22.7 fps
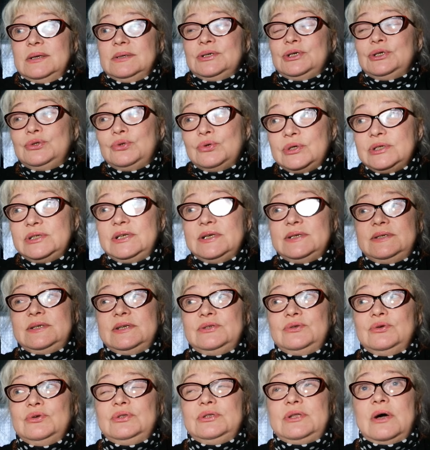Что здесь
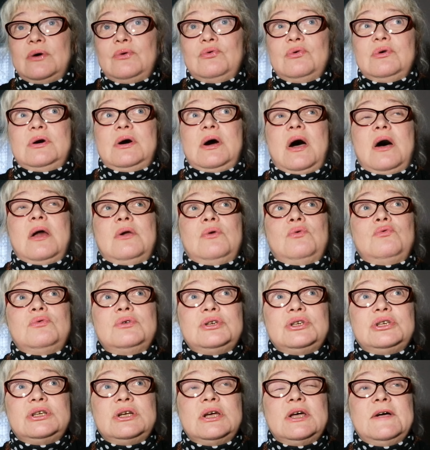идет такое
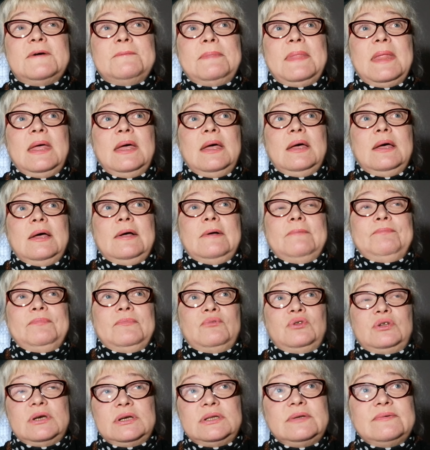хорошее?
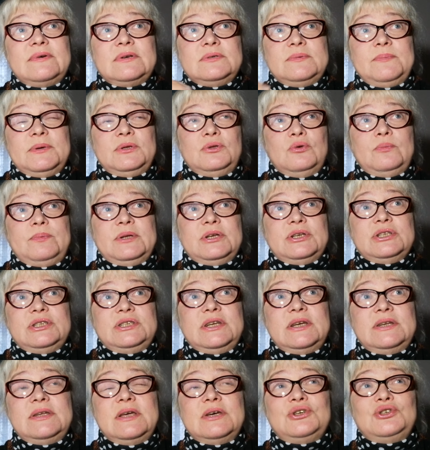Вот это у вас
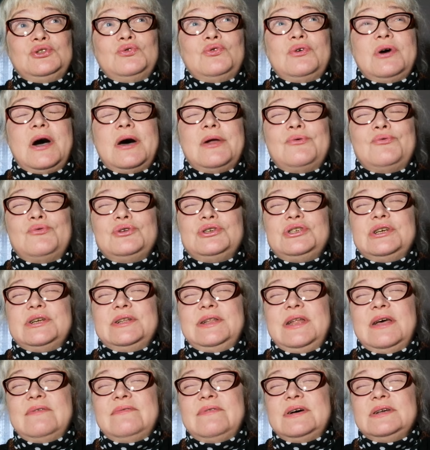предупреждение, что хорошее
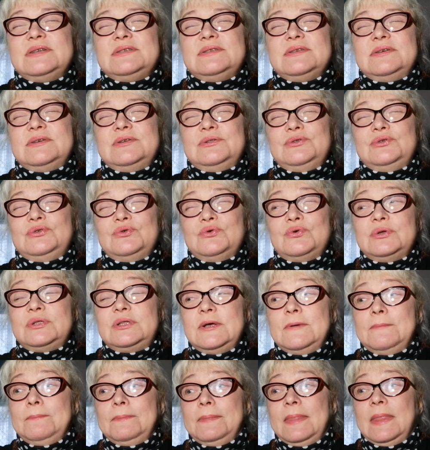для вас
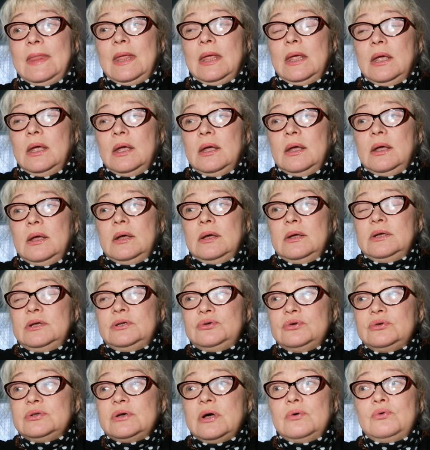идет.
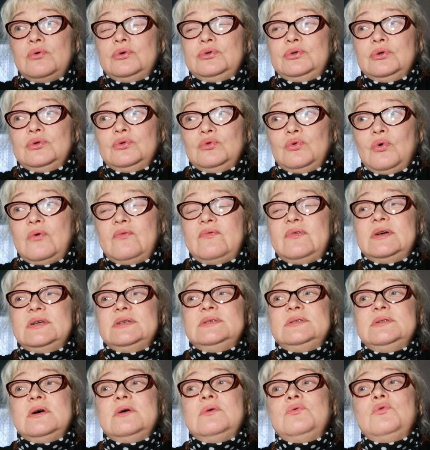Идет какое-то новое
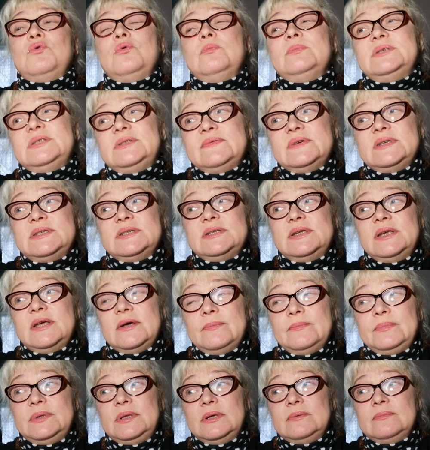знакомство с
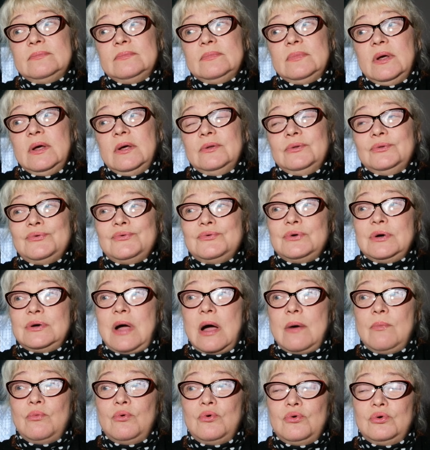кем-то. Ну,
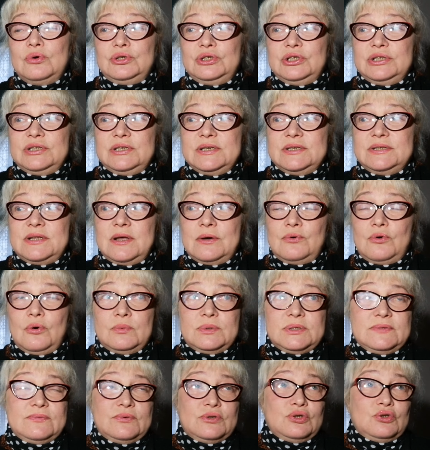кому хочется
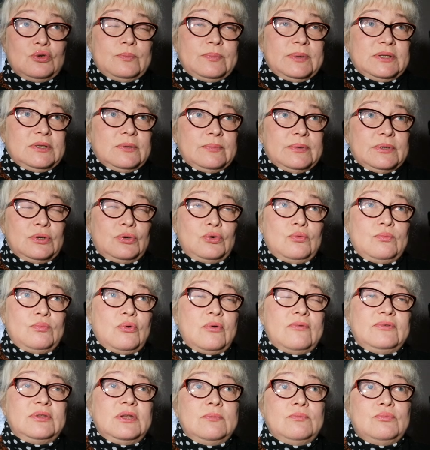знакомство, чтобы это было
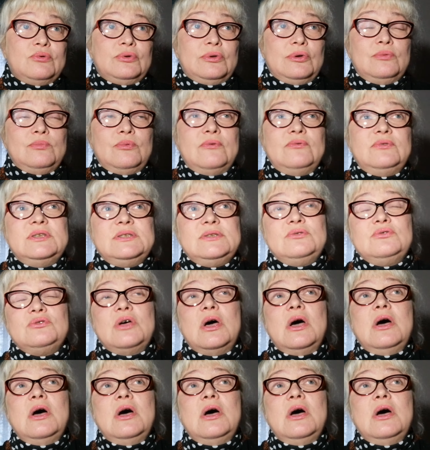любовное, будет любовное.